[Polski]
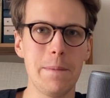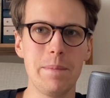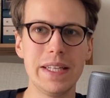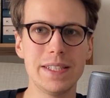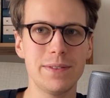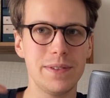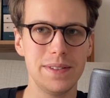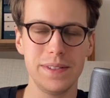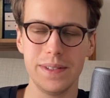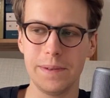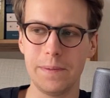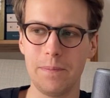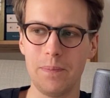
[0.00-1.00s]
jest,
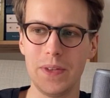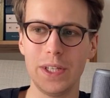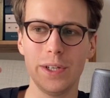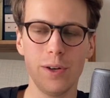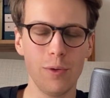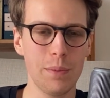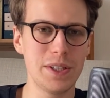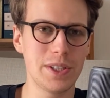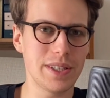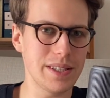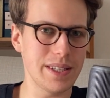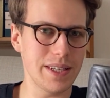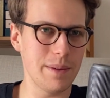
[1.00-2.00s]
jeśli lubicie
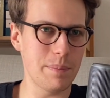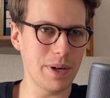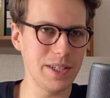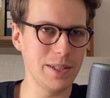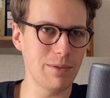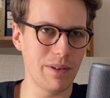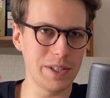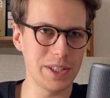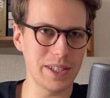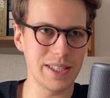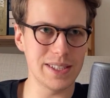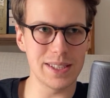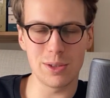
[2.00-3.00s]
te takie pachnidła, właśnie
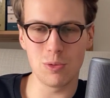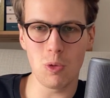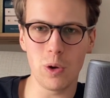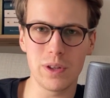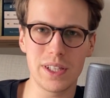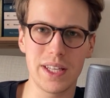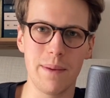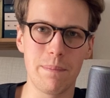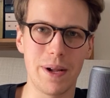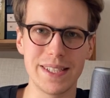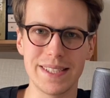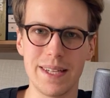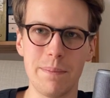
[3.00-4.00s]
takie słodkie,
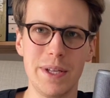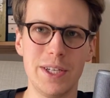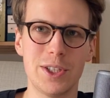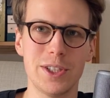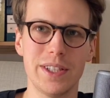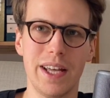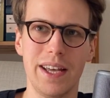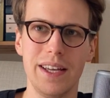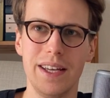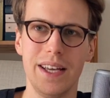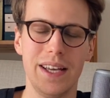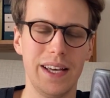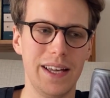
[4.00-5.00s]
balsamiczne,
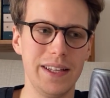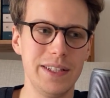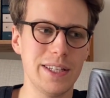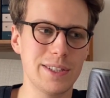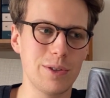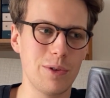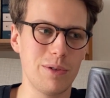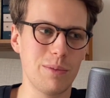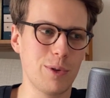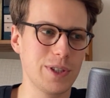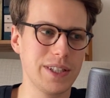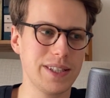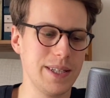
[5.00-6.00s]
e, nieco
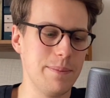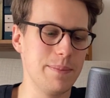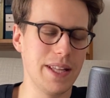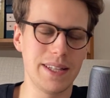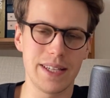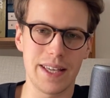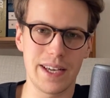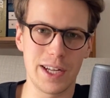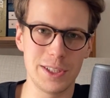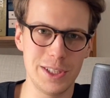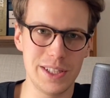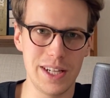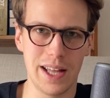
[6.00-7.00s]
może dymne, takie
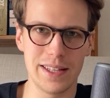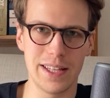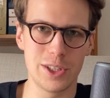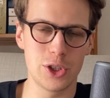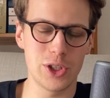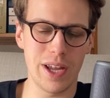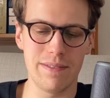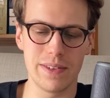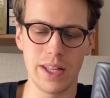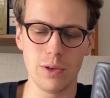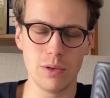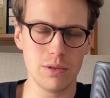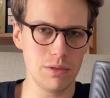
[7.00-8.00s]
kadzidlane,
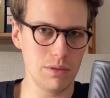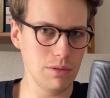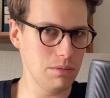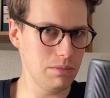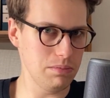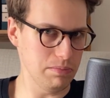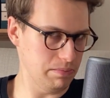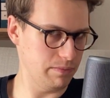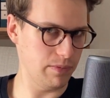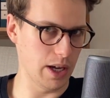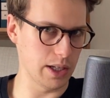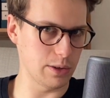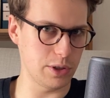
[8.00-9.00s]
drzewne, no to
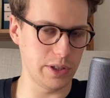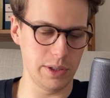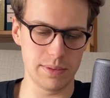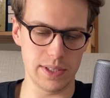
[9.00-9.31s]
warto się nim